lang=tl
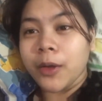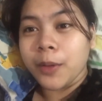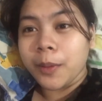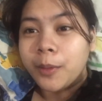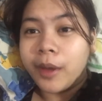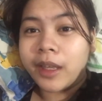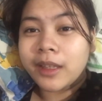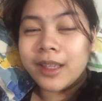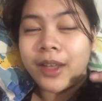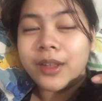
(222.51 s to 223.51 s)
gumawa
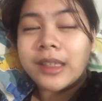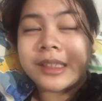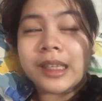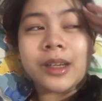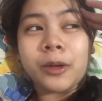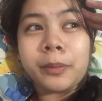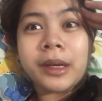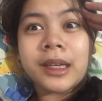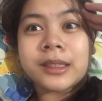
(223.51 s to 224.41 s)
and ngayon na-sell ko pa.